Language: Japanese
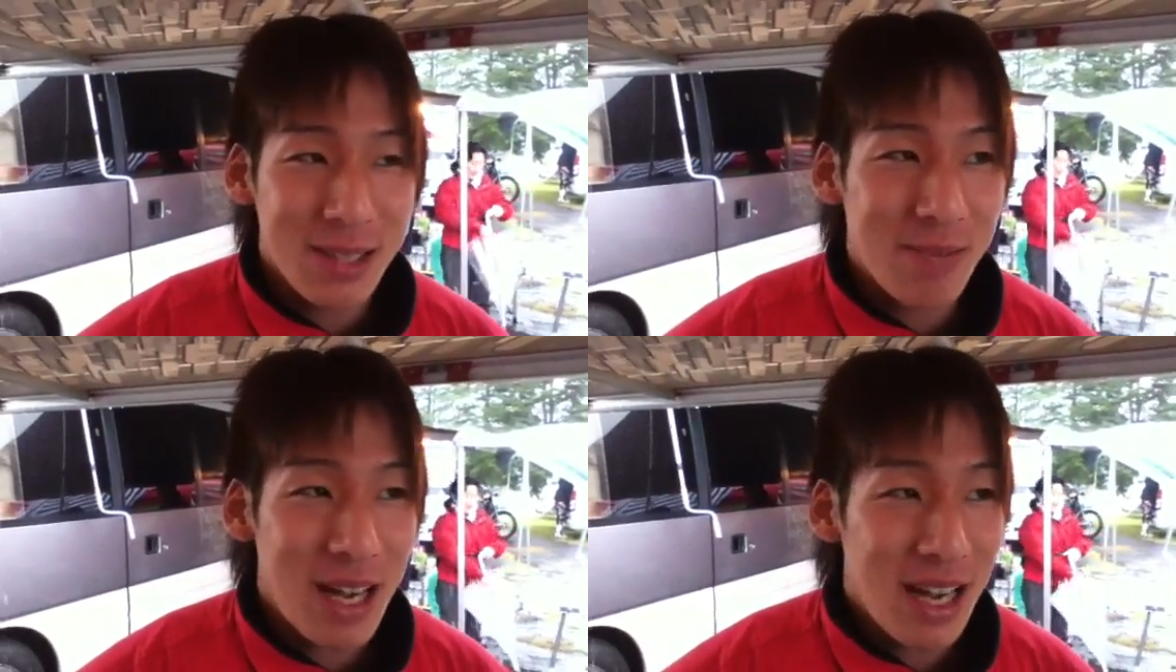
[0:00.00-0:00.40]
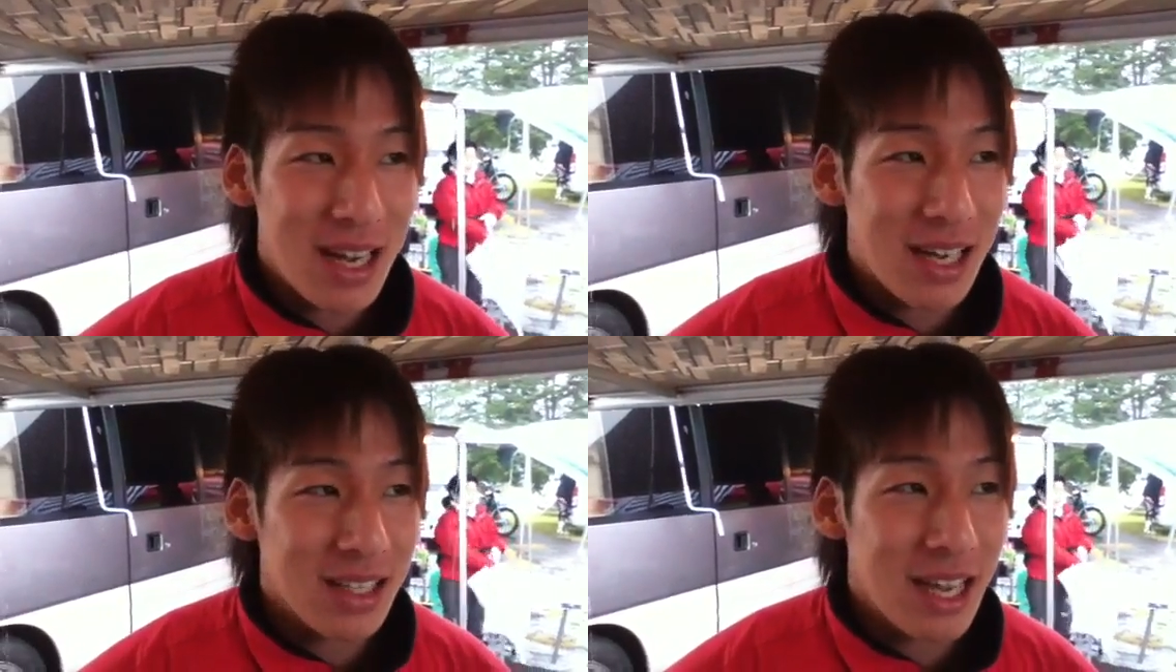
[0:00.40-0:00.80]

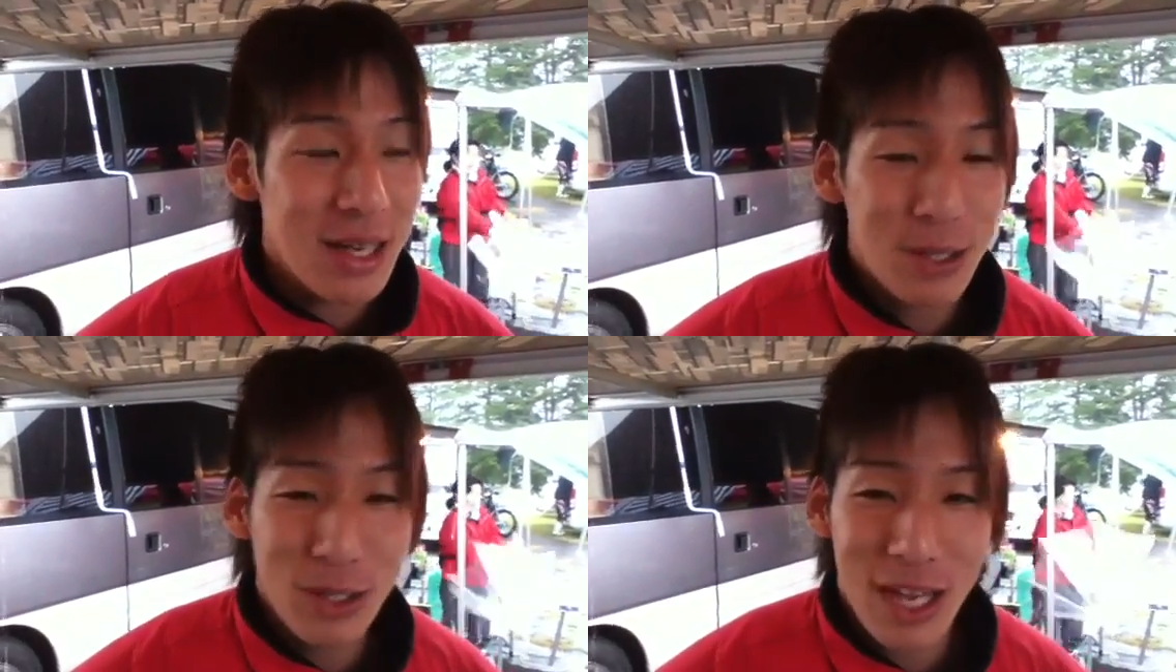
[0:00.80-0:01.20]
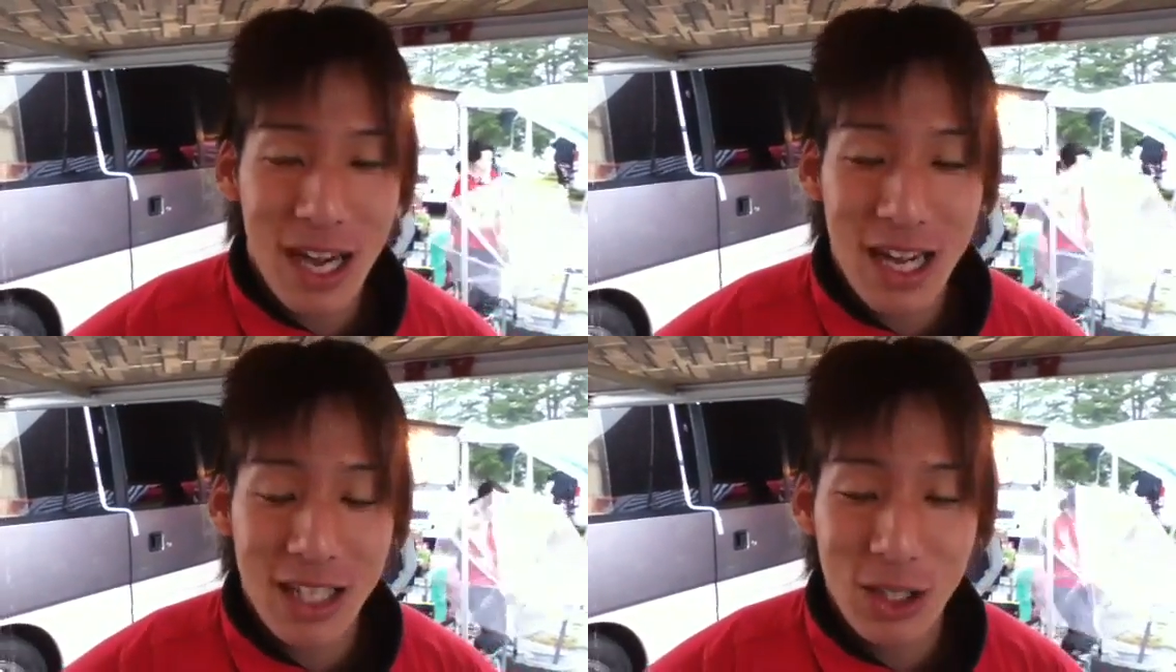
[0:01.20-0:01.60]
まあ台風
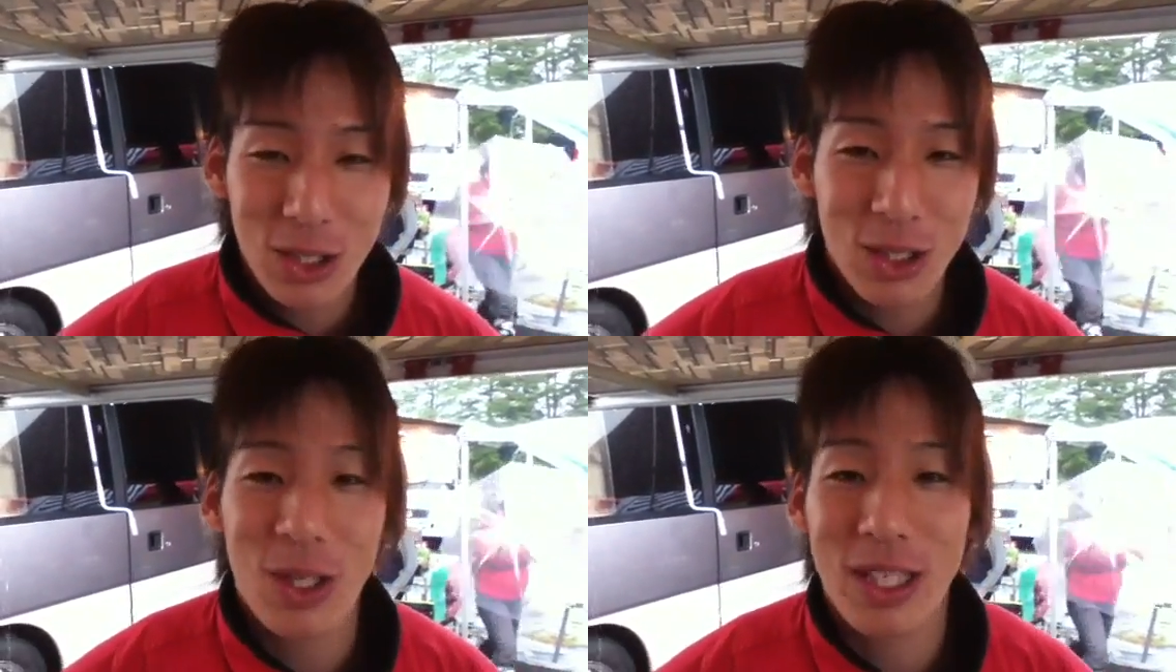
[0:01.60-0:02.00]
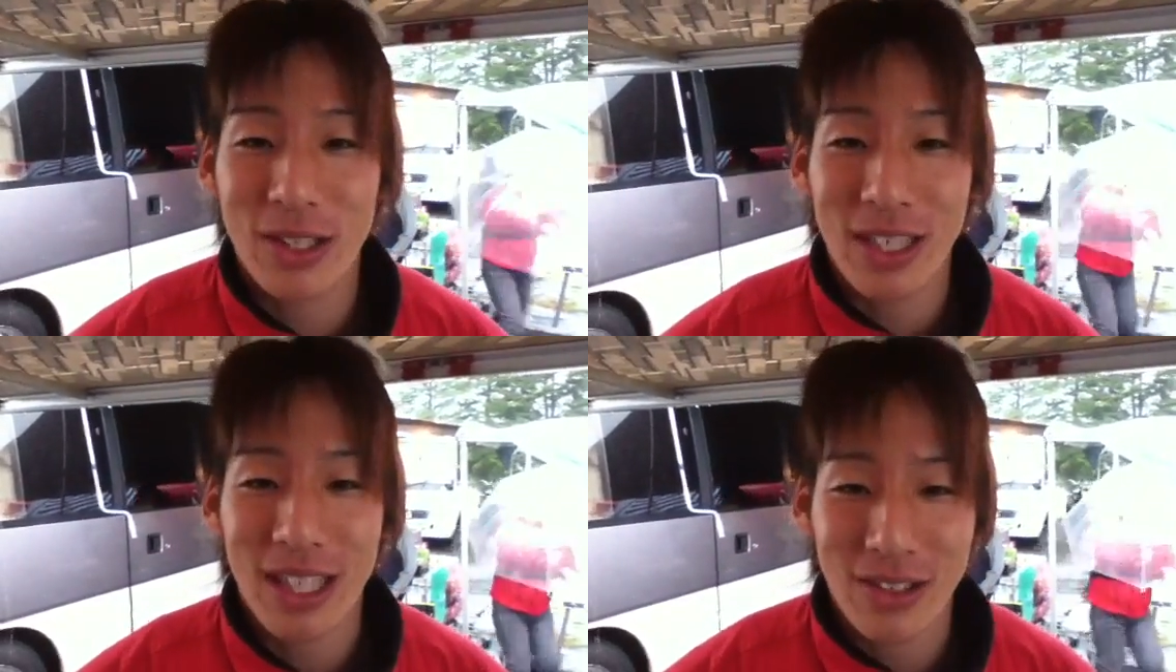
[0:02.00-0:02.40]
がちょっとそれて
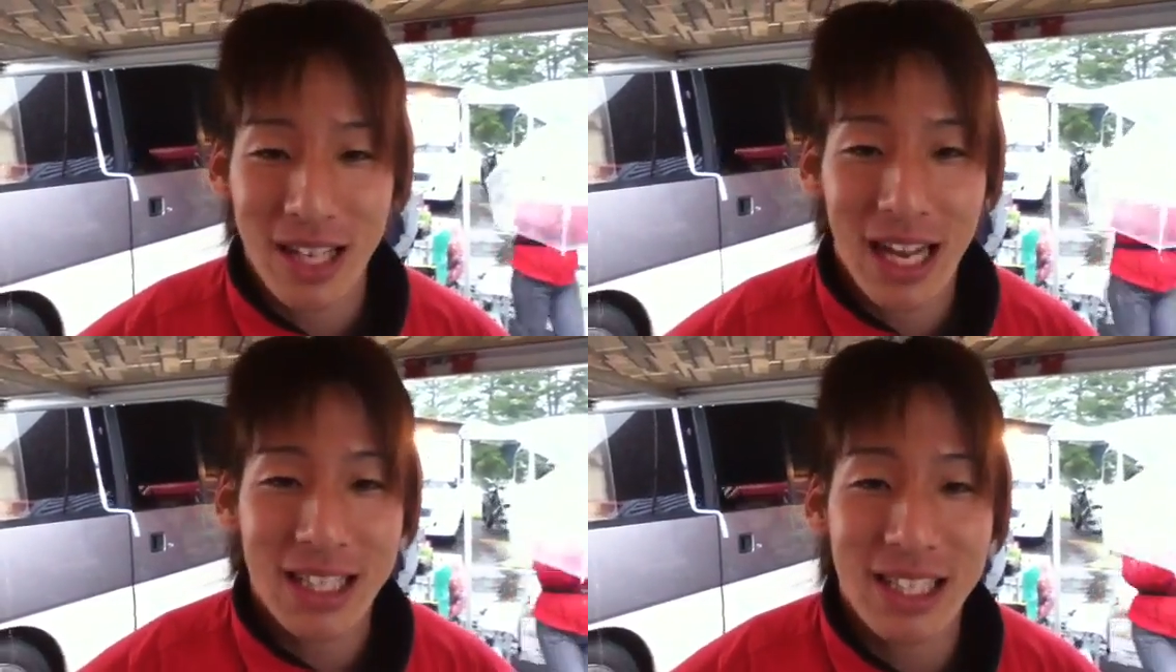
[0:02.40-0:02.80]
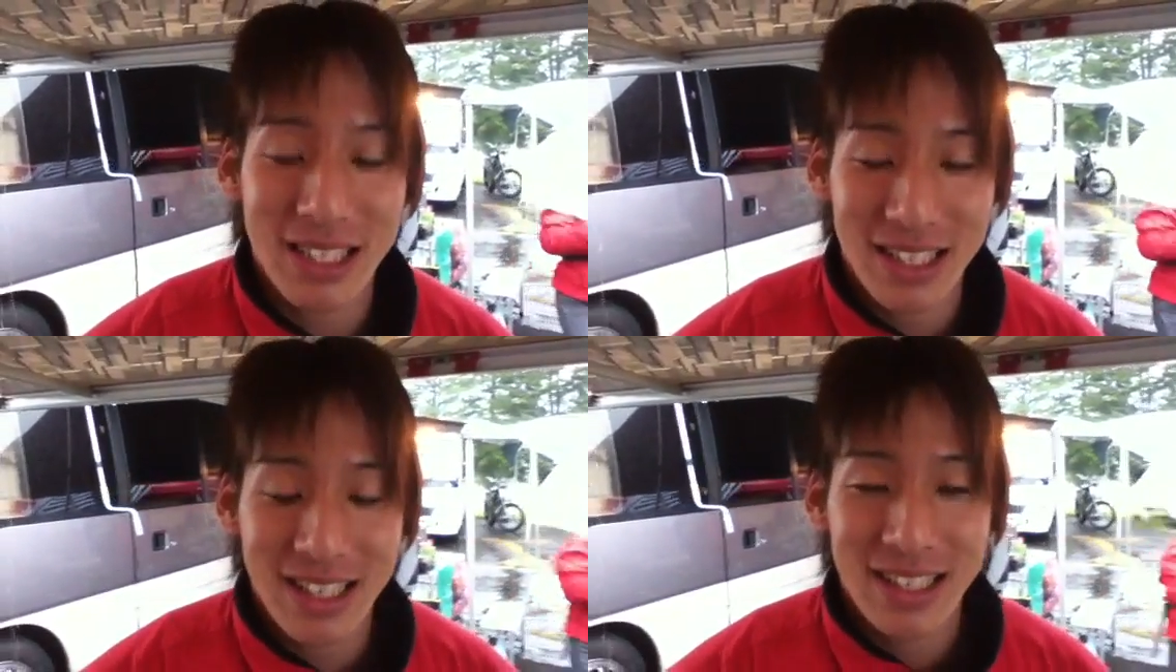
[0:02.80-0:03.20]
くれたので安心で
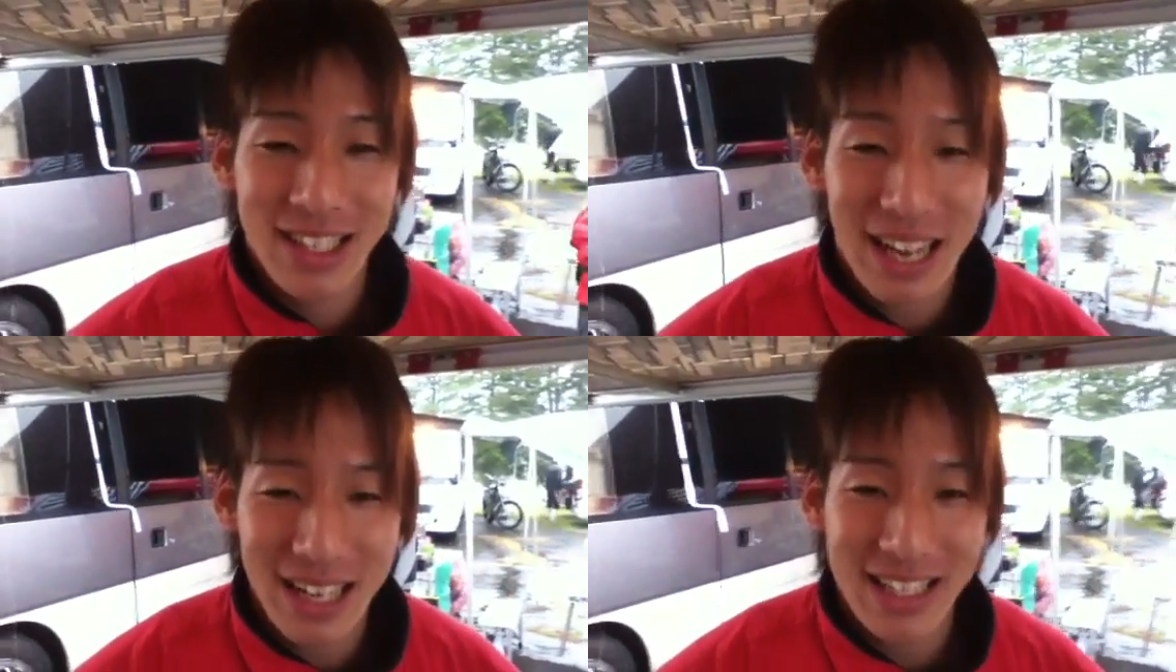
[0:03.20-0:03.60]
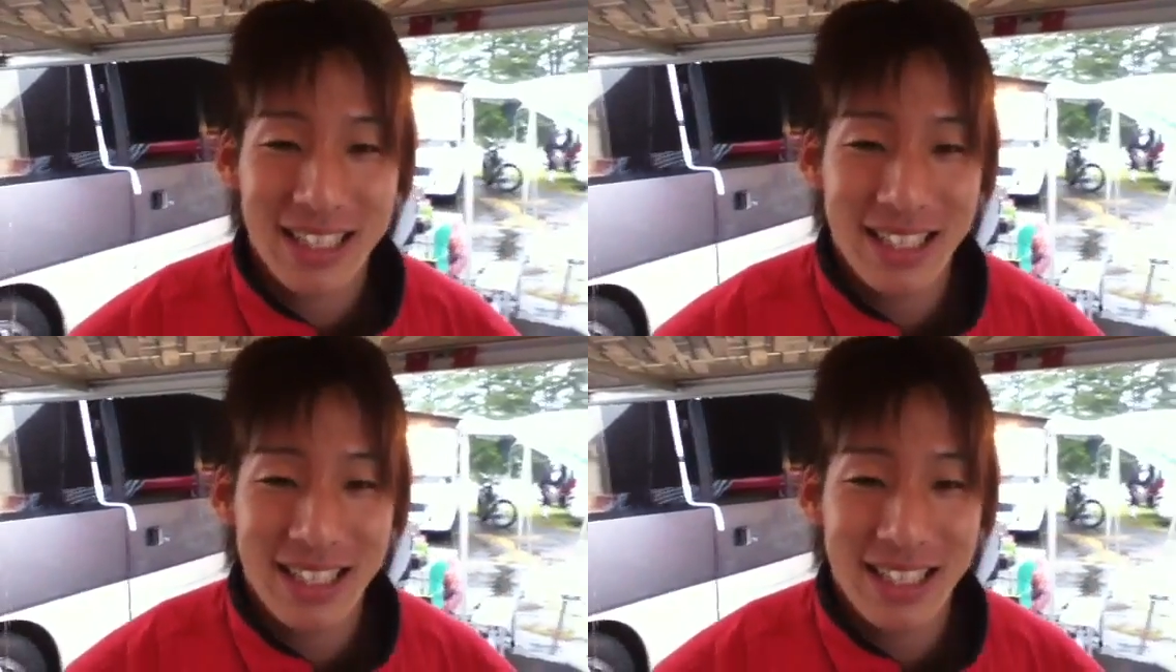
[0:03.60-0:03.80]
すはい